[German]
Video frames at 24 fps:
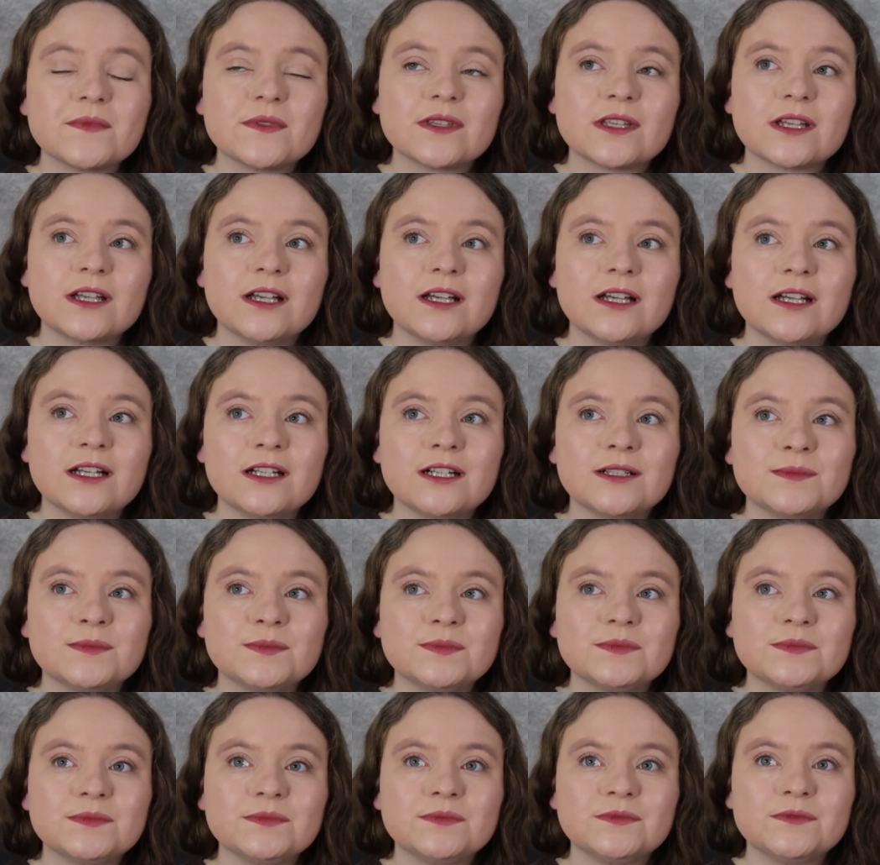
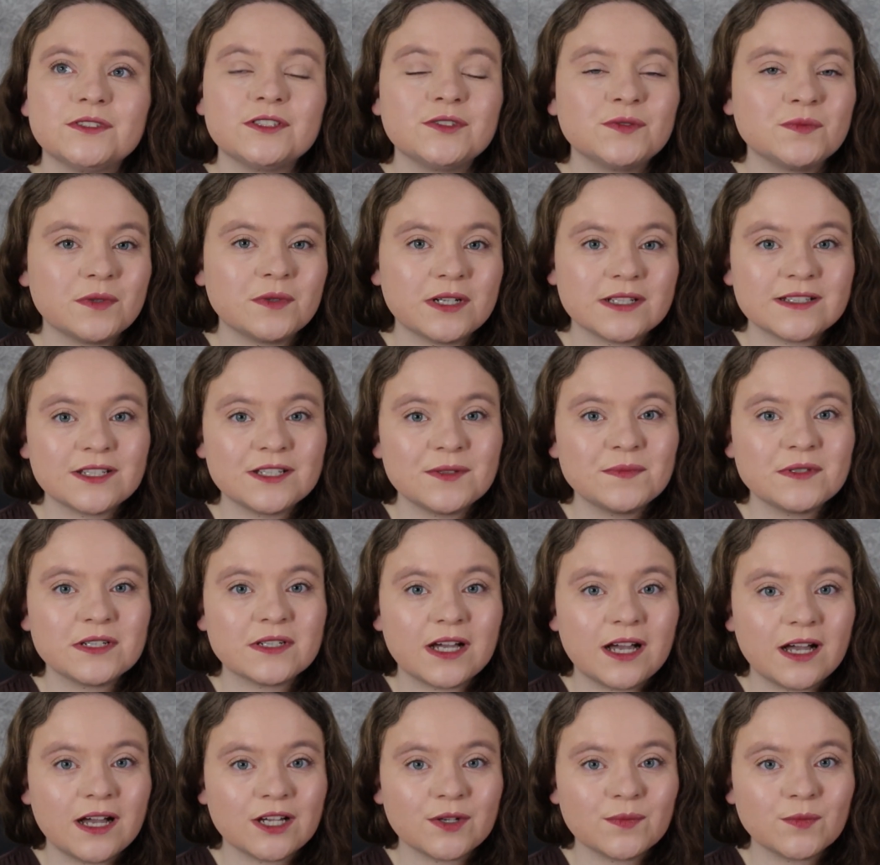Ähm, wenn du mal sieben
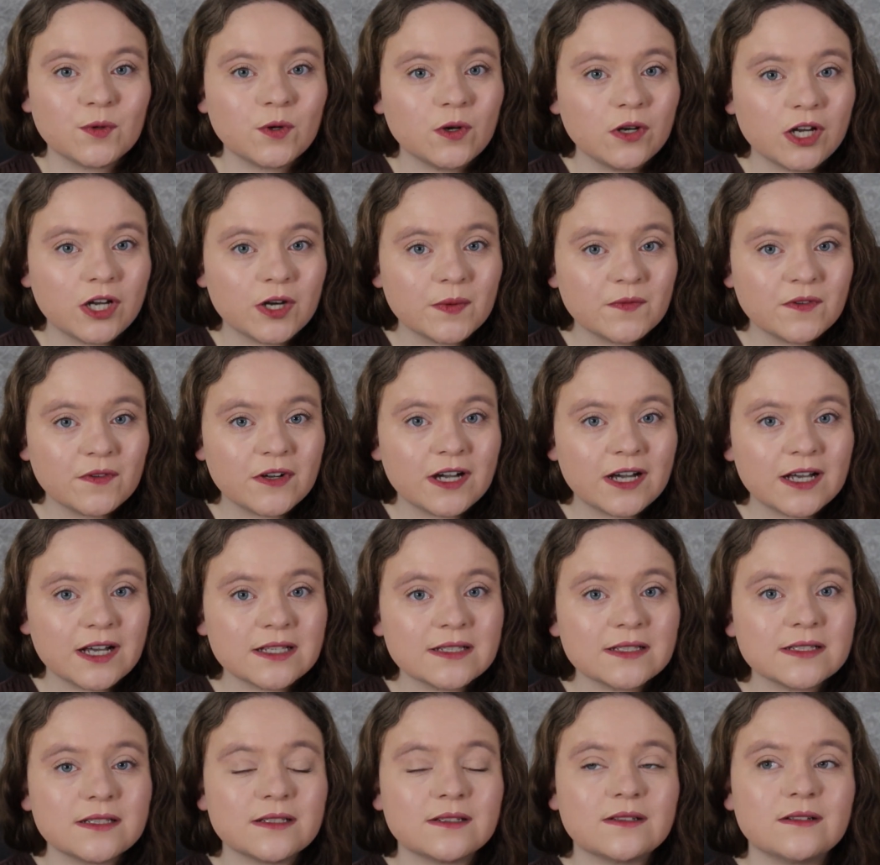Tage im Urlaub
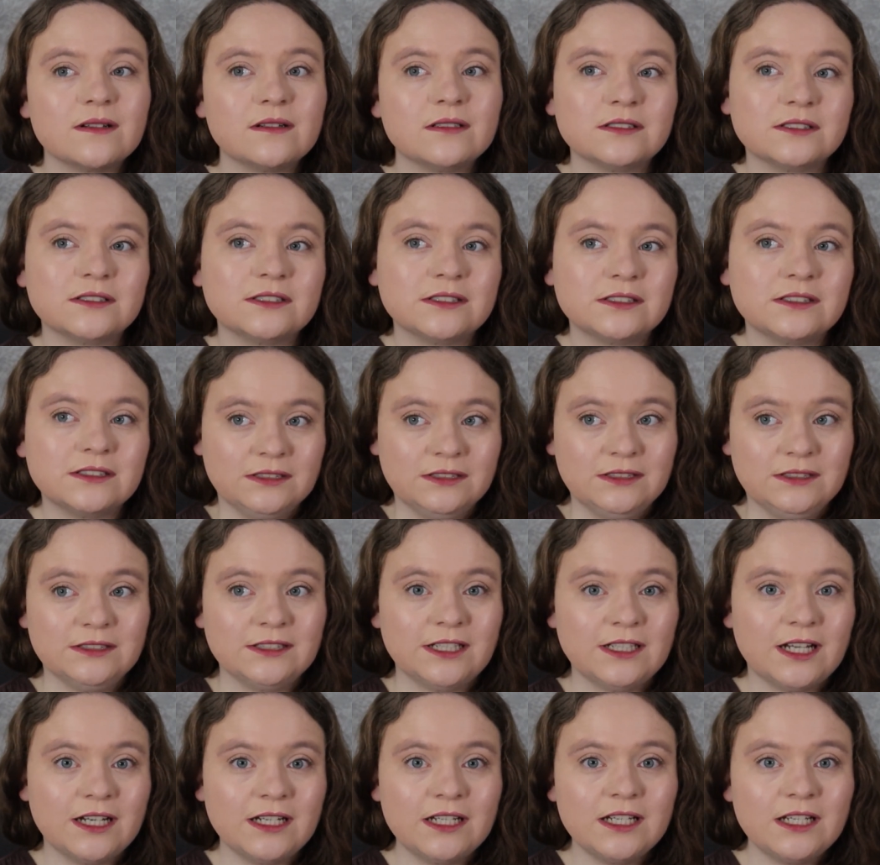warst und
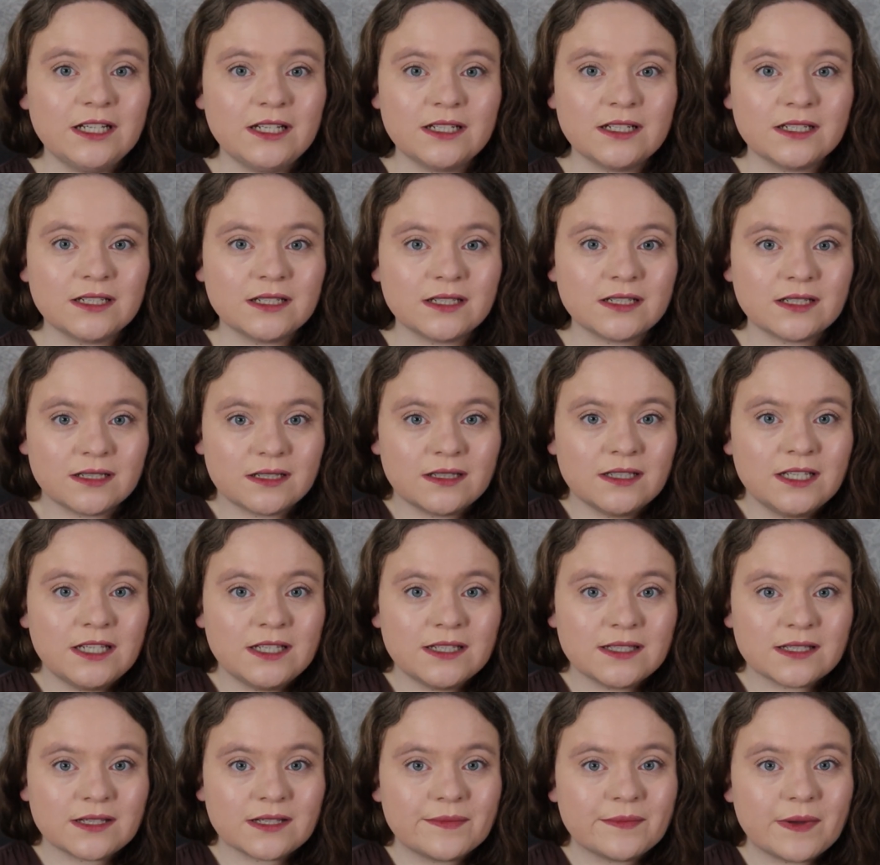da nicht
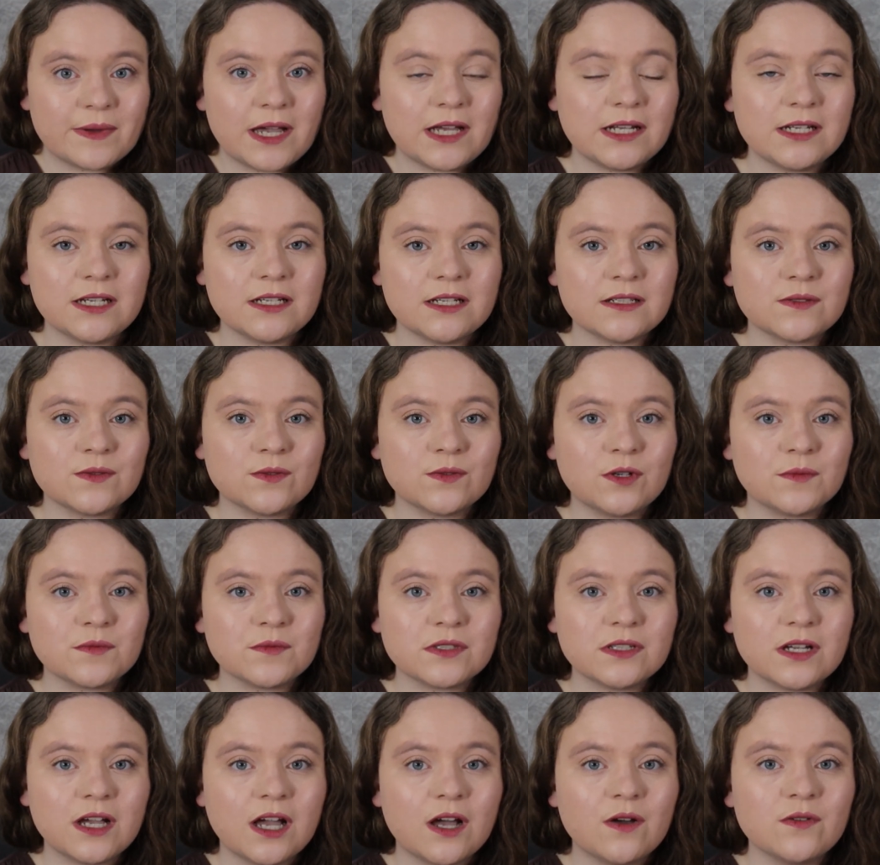nichts gemacht hast, du kommst
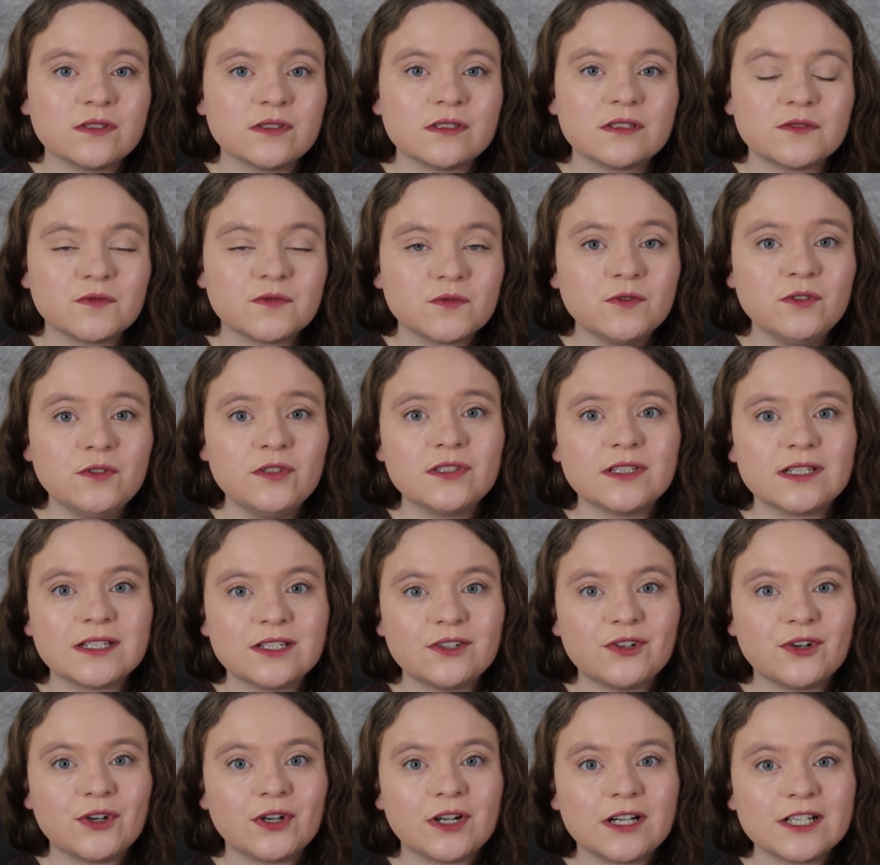nach Hause, dann fühlt sich
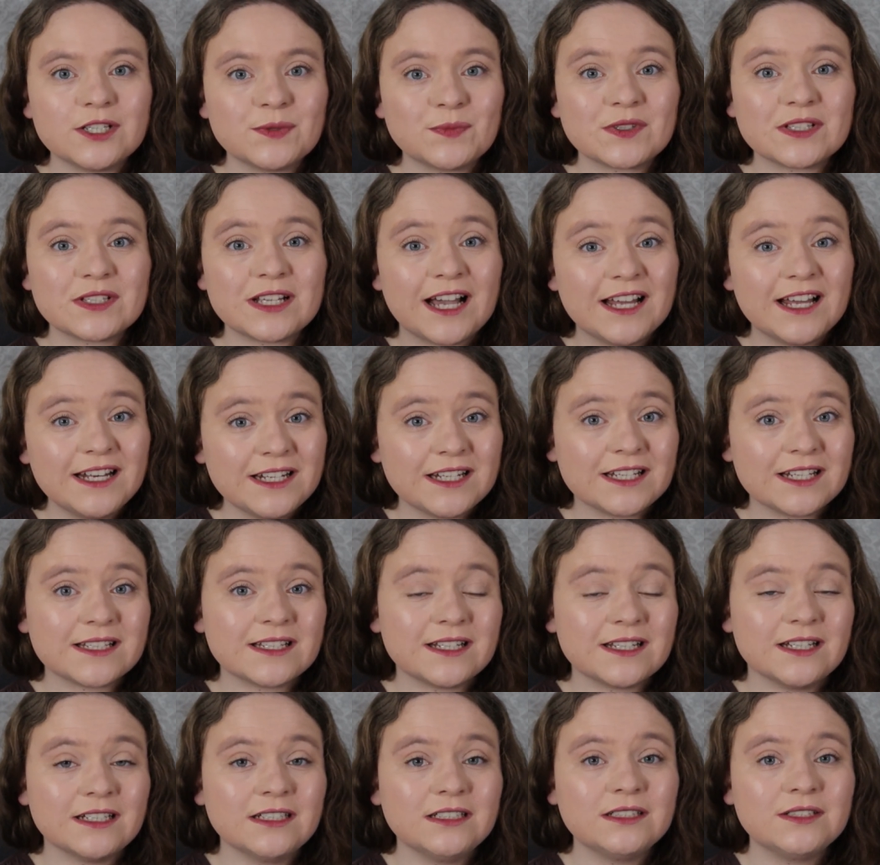der Orgasmus anders an,